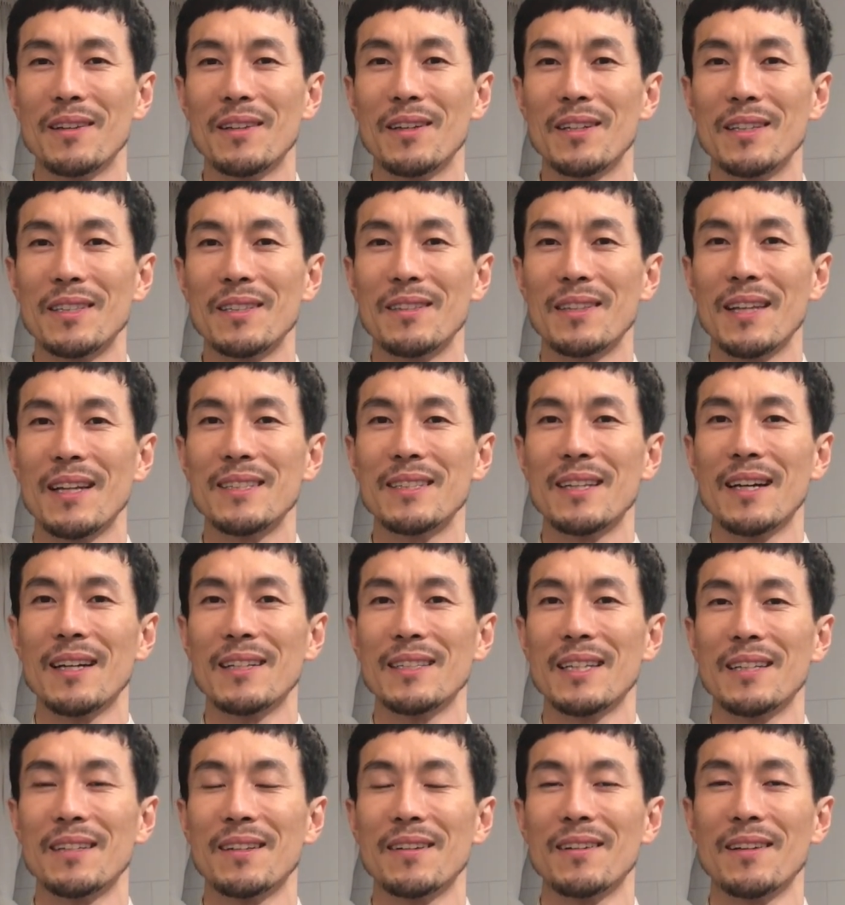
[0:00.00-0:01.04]
여기서 탱자
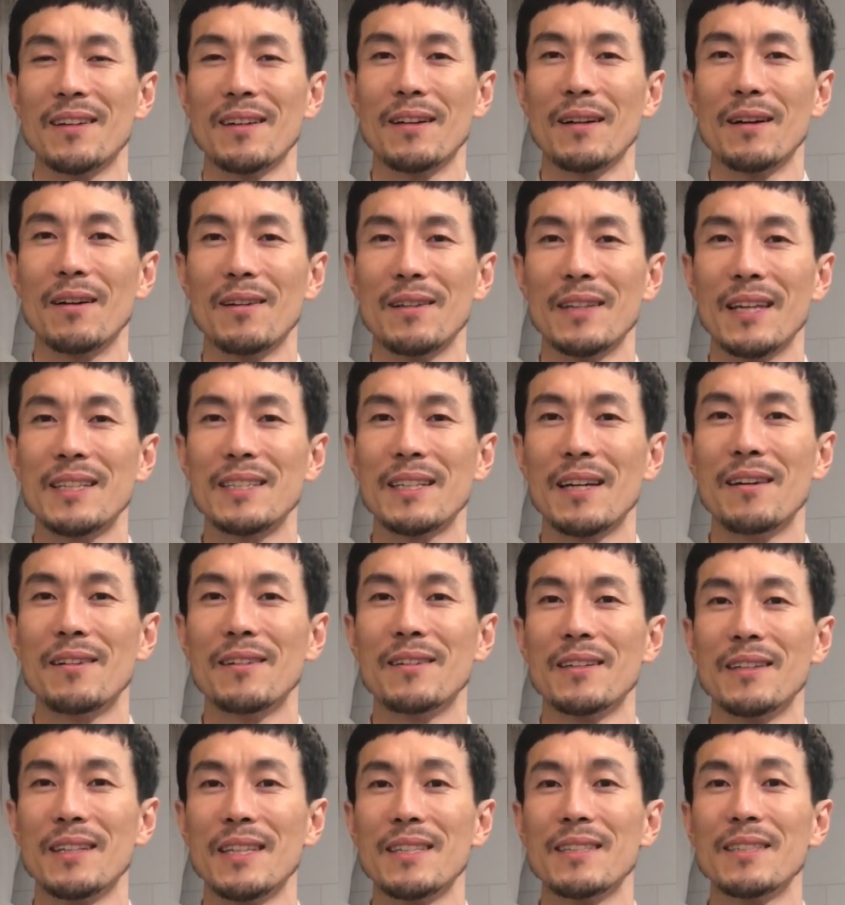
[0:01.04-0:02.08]
채널 어, 탱자
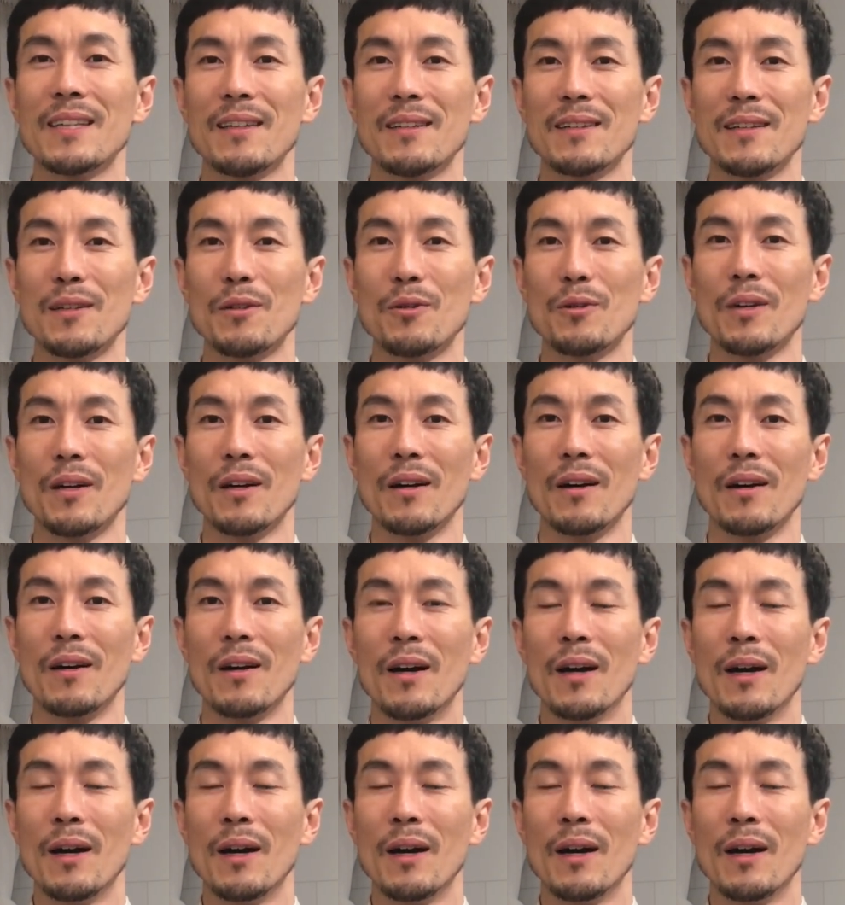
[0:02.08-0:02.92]
형은 인사드리고요.